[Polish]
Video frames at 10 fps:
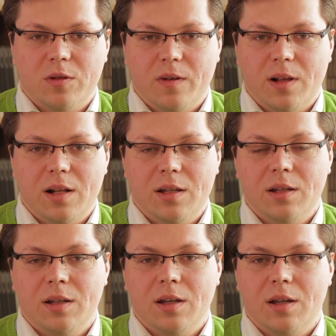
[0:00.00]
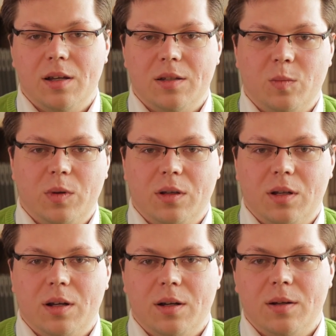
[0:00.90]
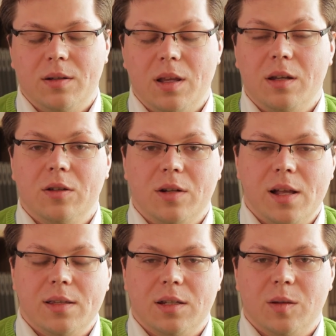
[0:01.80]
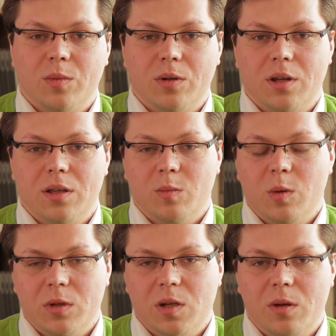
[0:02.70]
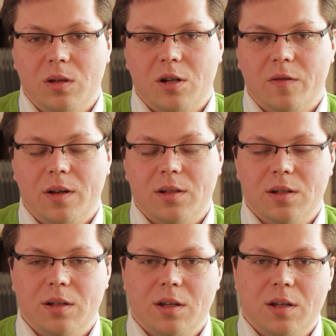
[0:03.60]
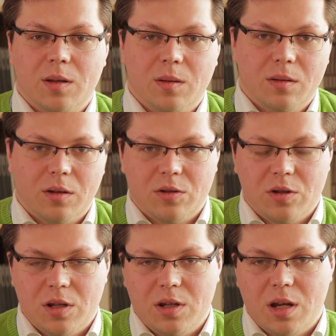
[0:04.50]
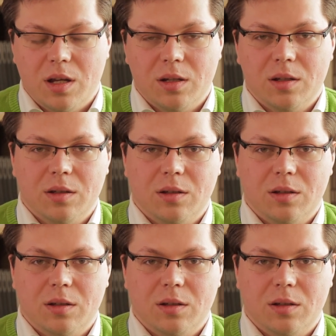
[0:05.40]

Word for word: pozwalali sobie na, na ignorancję, bo kiedy my będziemy ignorować to, co się dzieje,